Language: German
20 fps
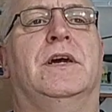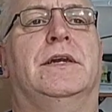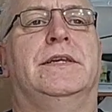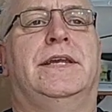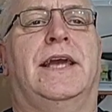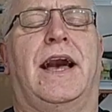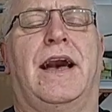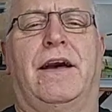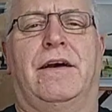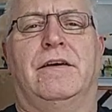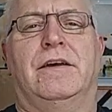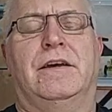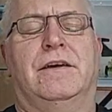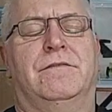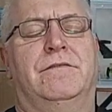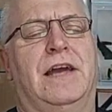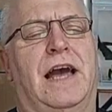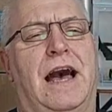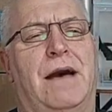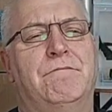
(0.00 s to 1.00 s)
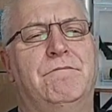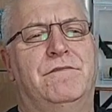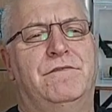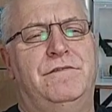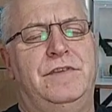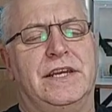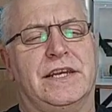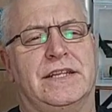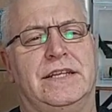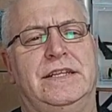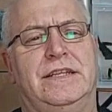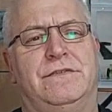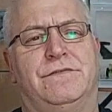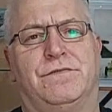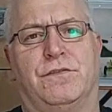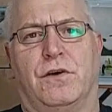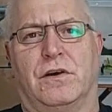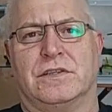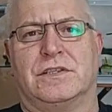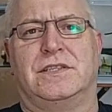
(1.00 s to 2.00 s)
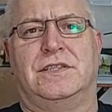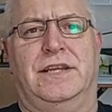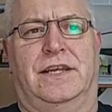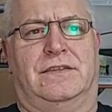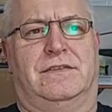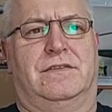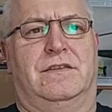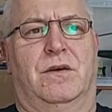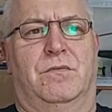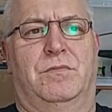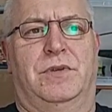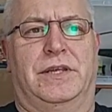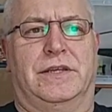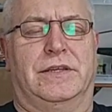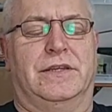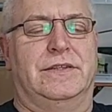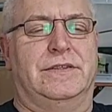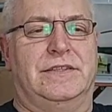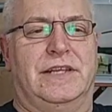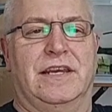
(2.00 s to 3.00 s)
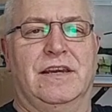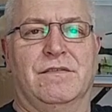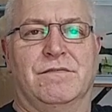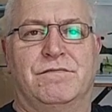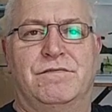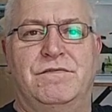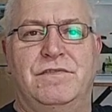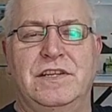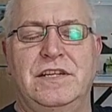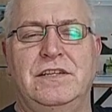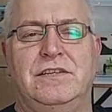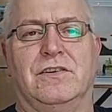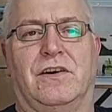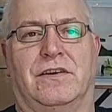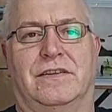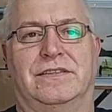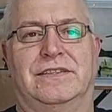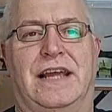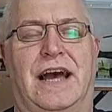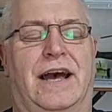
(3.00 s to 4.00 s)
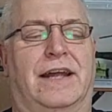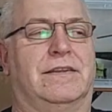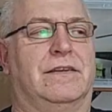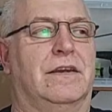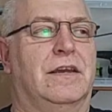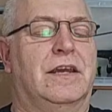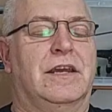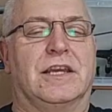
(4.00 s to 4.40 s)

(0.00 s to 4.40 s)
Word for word: Ja, wir haben wirklich Frost jetzt im Augenblick. Der Winter naht.